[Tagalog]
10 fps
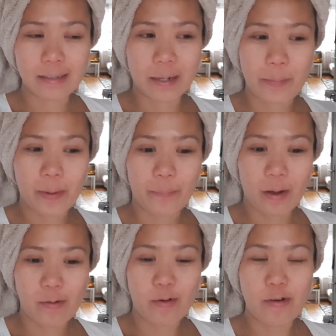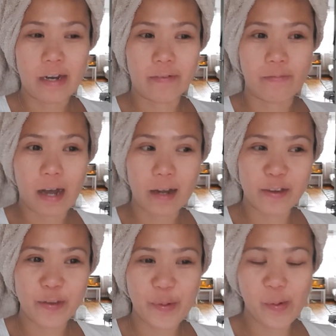Nagmap ako,
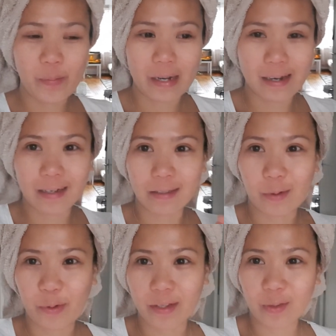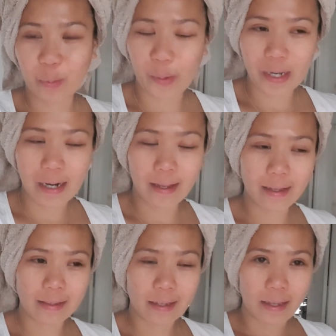nag-vacuum, naglinis ako ng
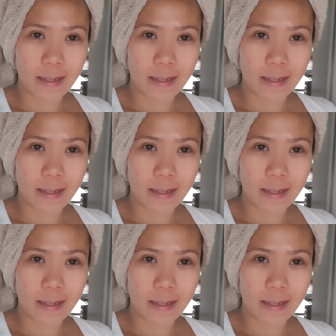toilet.